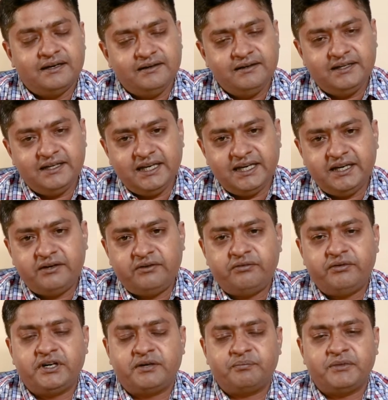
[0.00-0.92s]
ডিলেড
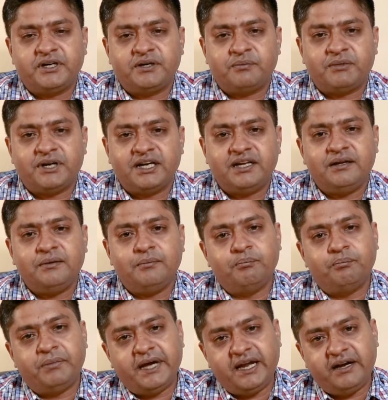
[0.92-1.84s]
ট্রিটমেন্ট মানে
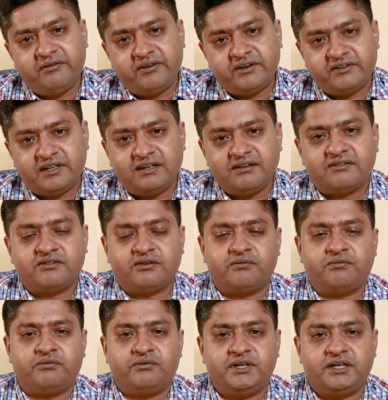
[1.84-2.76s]
ব্যাড রেজাল্টস অফ
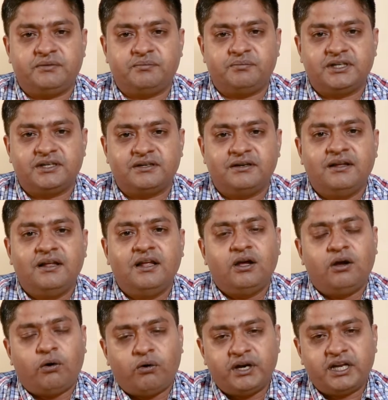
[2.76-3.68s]
ট্রিটমেন্ট
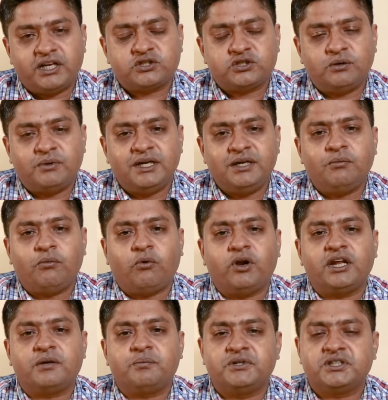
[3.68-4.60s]
অনেক সময়
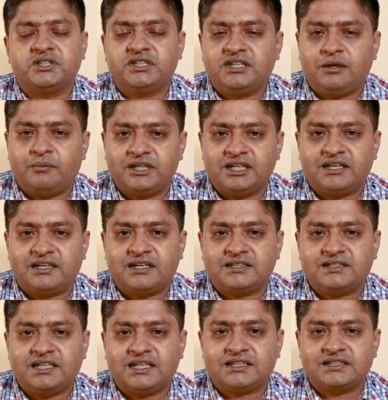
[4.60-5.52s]
অনেক পেশেন্ট আমাদের
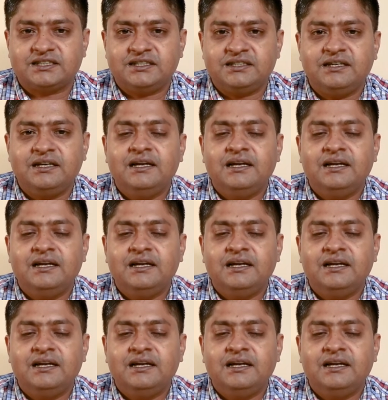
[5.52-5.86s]
কাছে আসে